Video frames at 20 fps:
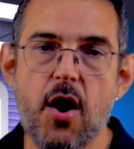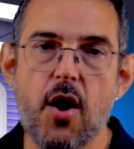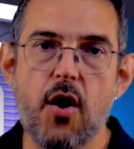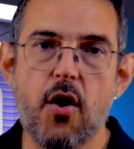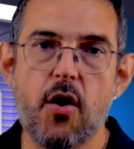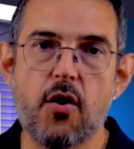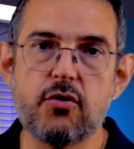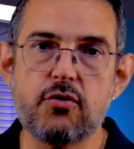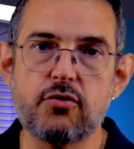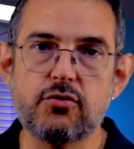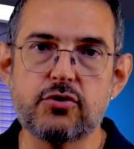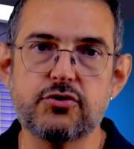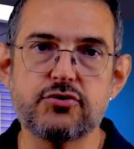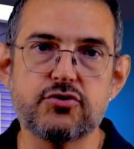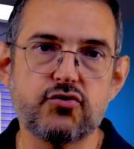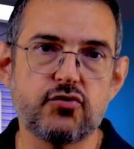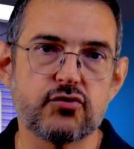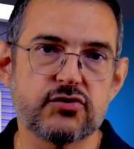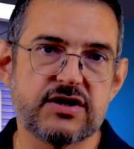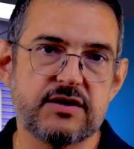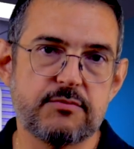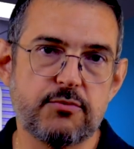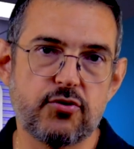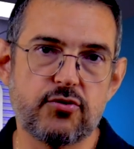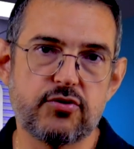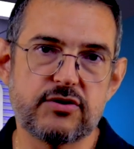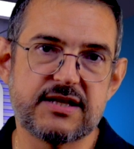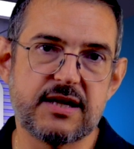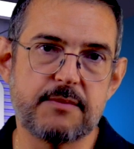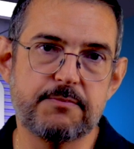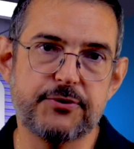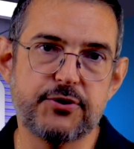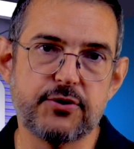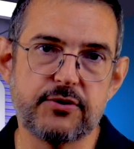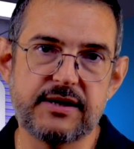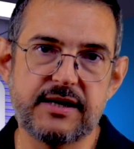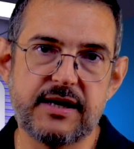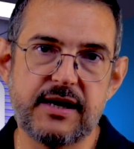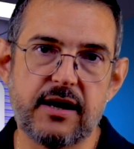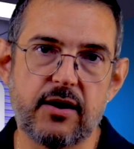En conclusion, si beaucoup de ces
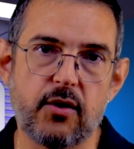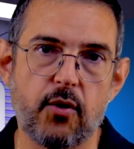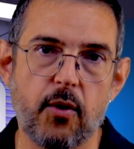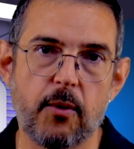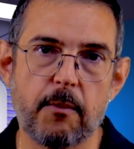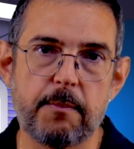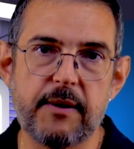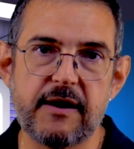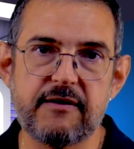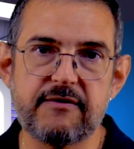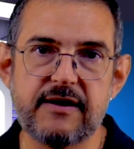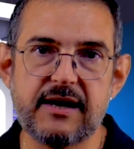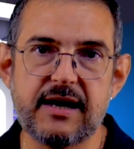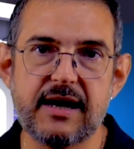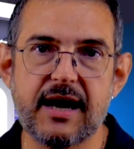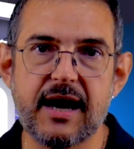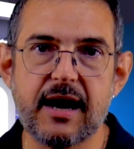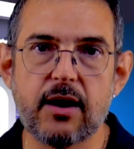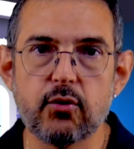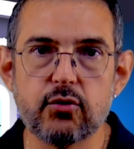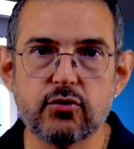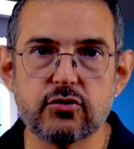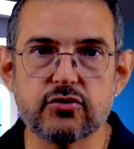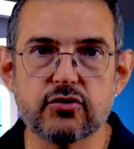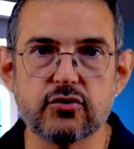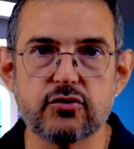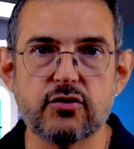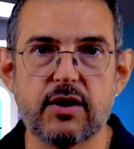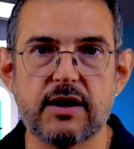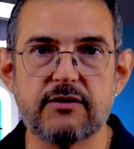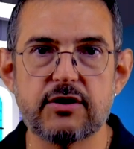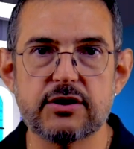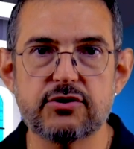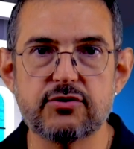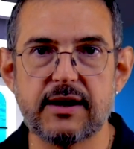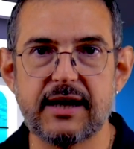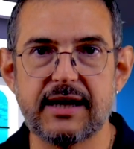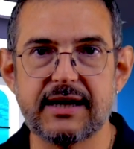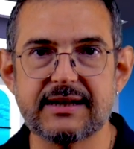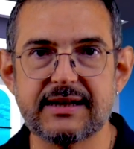pionnières ont pavé la route de la
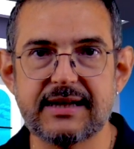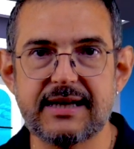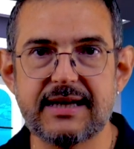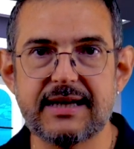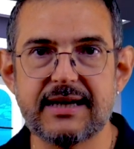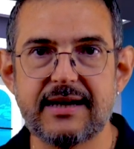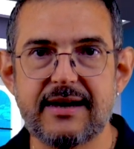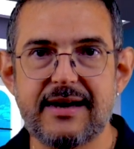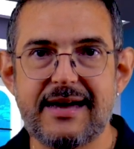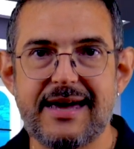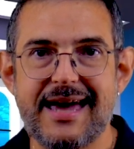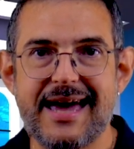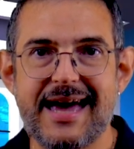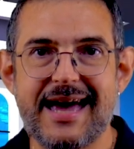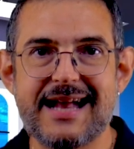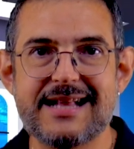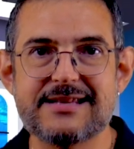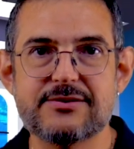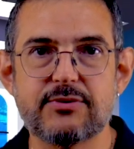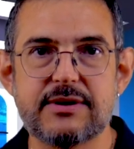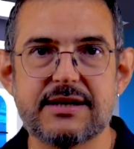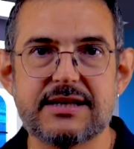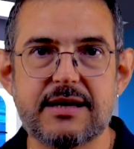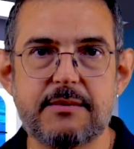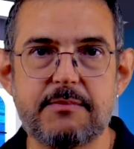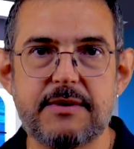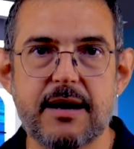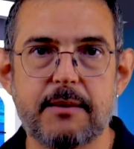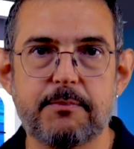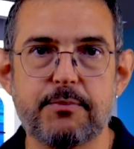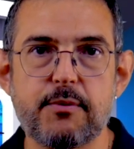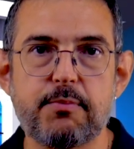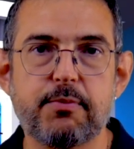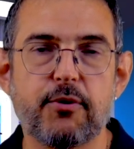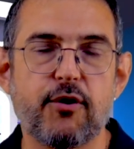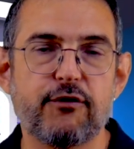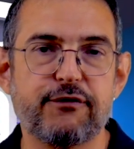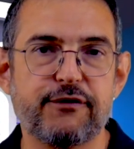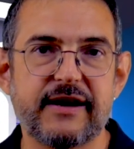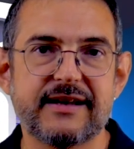voiture électrique, elles ont été bien peu
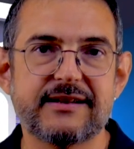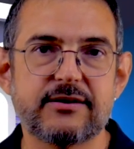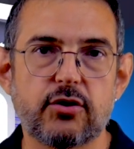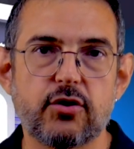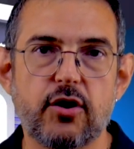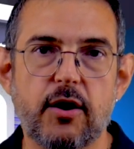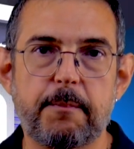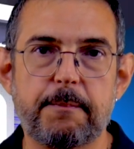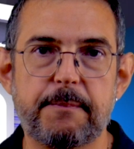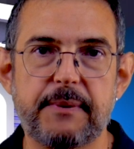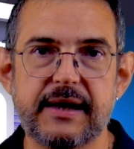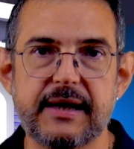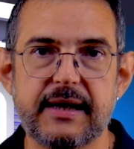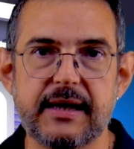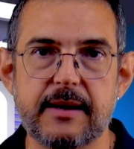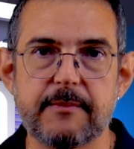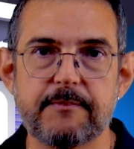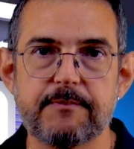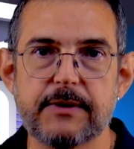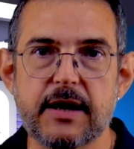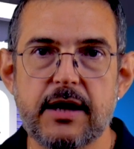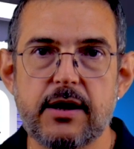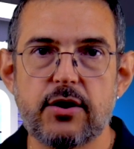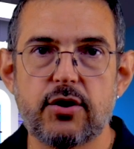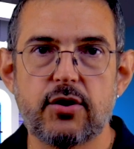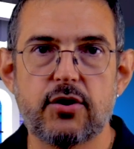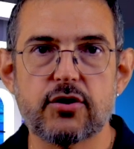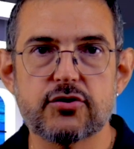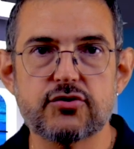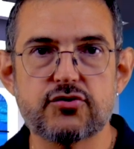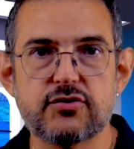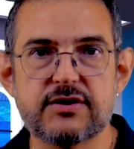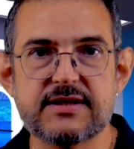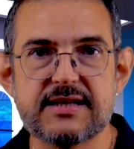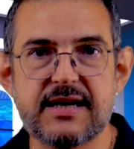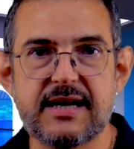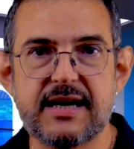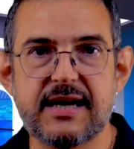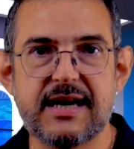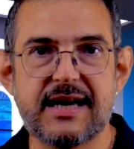prophètes en leur pays. Leur
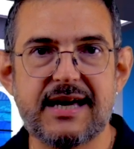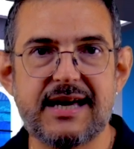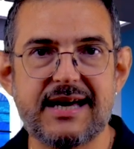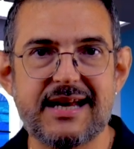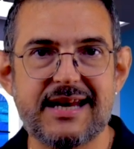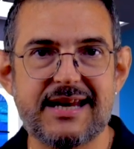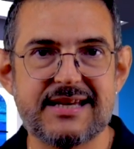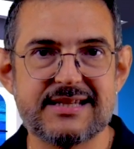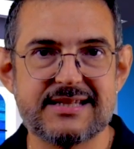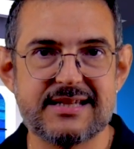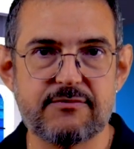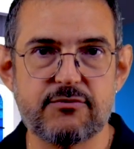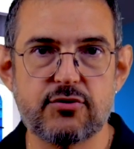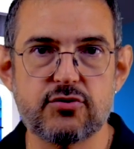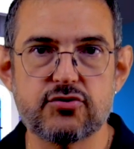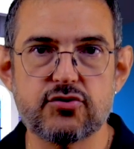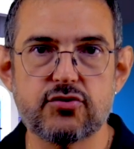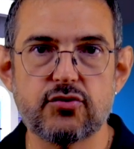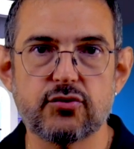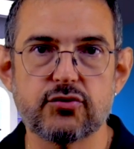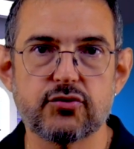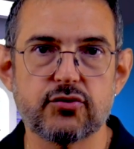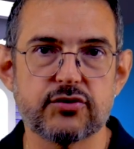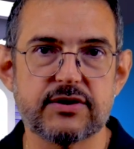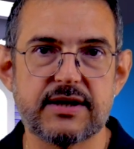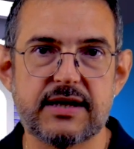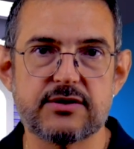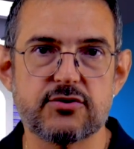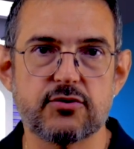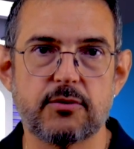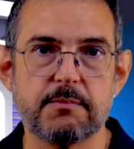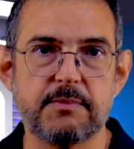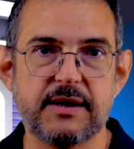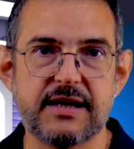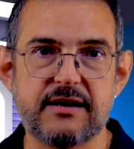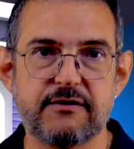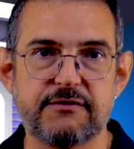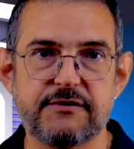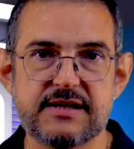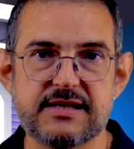succès et les évolutions dont elles ont
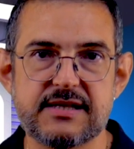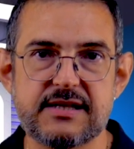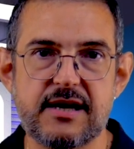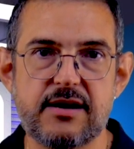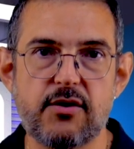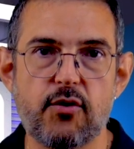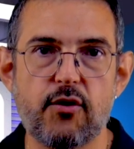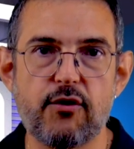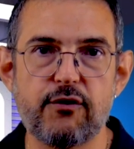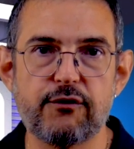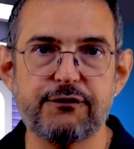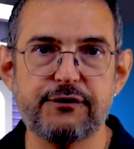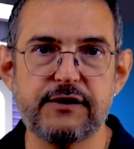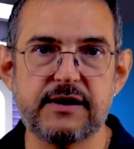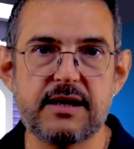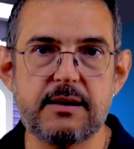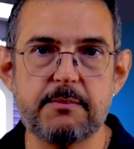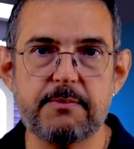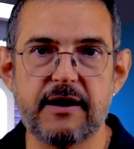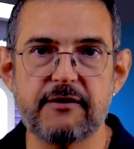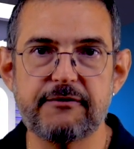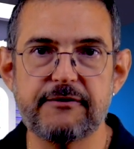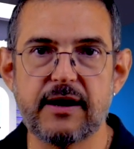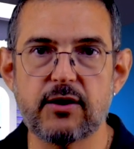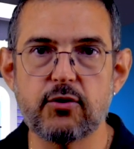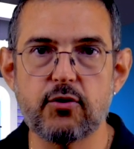bénéficié ont fini par faire